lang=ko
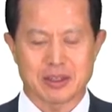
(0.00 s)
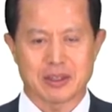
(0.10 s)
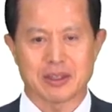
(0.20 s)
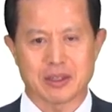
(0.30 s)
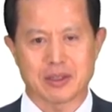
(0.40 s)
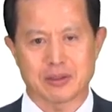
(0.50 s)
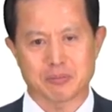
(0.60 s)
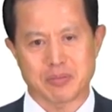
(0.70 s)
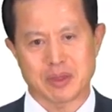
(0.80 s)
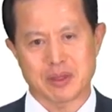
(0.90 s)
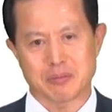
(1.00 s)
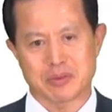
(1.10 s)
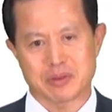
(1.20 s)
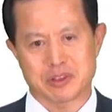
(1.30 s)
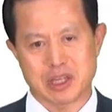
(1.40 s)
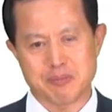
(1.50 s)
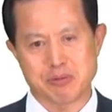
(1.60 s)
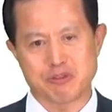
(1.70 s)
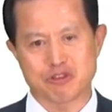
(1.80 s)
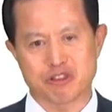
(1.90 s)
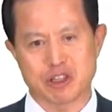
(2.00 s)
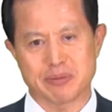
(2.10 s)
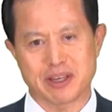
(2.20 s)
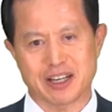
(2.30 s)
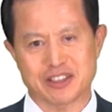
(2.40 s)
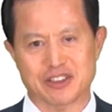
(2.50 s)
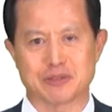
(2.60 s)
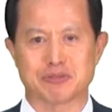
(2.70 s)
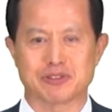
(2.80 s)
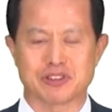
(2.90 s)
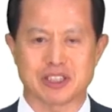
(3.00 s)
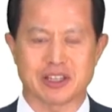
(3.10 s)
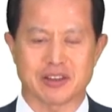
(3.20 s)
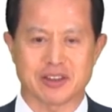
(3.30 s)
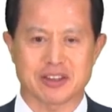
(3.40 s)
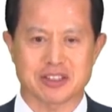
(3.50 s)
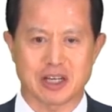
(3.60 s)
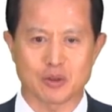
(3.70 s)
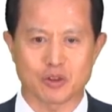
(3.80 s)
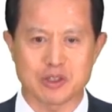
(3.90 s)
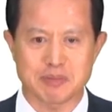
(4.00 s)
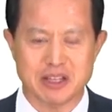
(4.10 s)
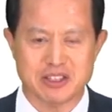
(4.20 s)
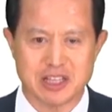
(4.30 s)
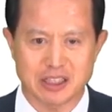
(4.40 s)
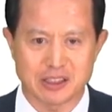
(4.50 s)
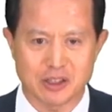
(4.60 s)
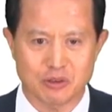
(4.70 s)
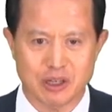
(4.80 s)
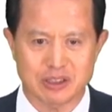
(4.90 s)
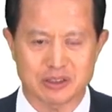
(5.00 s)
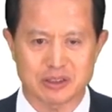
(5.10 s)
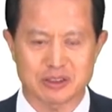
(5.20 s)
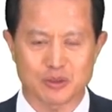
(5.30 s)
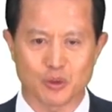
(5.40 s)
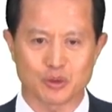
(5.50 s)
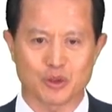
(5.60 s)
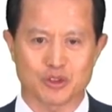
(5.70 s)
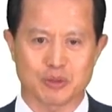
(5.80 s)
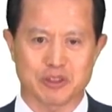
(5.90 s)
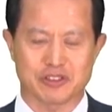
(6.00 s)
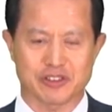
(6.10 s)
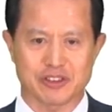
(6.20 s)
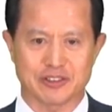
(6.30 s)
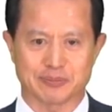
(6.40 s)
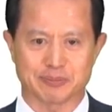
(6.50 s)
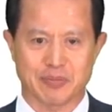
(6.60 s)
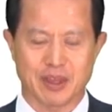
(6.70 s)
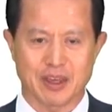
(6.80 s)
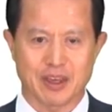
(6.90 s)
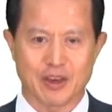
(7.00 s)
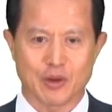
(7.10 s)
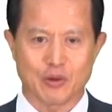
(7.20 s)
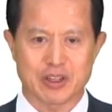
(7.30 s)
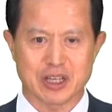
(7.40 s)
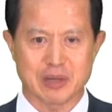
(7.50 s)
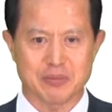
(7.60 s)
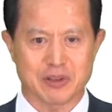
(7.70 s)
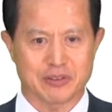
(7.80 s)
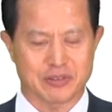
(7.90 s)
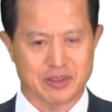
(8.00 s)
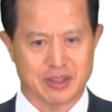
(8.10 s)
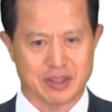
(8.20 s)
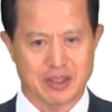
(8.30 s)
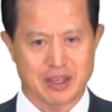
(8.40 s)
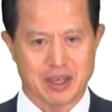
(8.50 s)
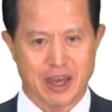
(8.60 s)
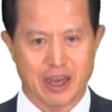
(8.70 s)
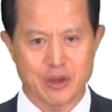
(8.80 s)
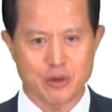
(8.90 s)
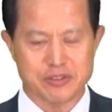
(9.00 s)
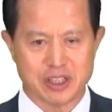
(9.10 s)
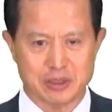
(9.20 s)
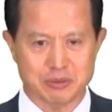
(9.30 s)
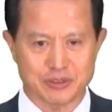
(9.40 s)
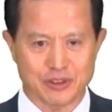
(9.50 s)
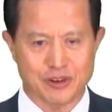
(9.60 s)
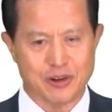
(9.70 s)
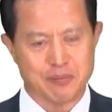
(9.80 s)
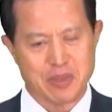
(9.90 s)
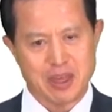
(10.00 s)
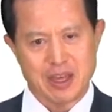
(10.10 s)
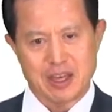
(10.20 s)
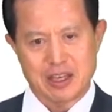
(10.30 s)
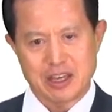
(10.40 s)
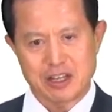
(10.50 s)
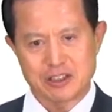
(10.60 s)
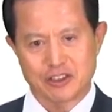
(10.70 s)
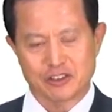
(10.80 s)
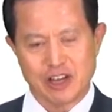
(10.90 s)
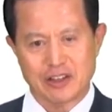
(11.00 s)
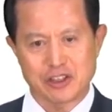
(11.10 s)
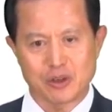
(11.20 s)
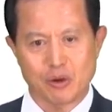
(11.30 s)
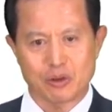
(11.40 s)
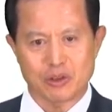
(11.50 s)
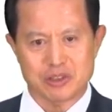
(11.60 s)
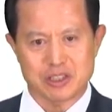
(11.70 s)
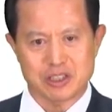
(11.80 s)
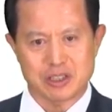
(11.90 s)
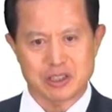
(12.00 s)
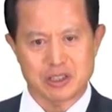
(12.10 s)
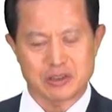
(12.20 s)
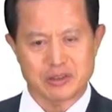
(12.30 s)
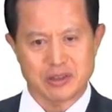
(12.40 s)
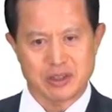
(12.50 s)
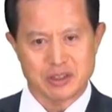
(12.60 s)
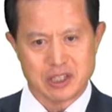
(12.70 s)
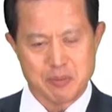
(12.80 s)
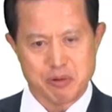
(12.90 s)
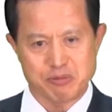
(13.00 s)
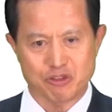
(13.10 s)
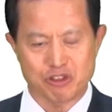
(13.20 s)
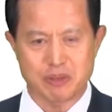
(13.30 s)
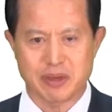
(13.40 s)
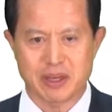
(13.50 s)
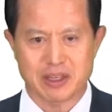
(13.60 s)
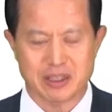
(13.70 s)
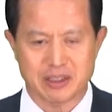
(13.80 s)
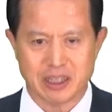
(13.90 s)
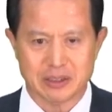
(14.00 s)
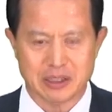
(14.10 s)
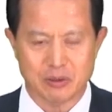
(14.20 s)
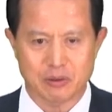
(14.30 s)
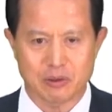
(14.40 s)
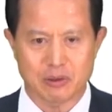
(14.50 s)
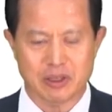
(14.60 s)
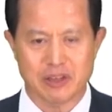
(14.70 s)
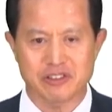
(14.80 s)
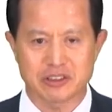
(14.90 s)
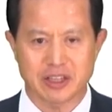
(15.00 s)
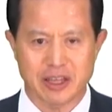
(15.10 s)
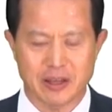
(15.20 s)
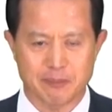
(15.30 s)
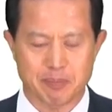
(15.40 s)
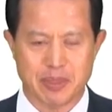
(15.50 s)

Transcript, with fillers: 이 제품을 구입해 가시는 분들이 자료를 받지 않으려고 하는 그 공통점이 있어요. 왜냐하면 A 회사로부터 예를 들어서 한 1억 원어치 제품을 구입해 갔다고 했을 때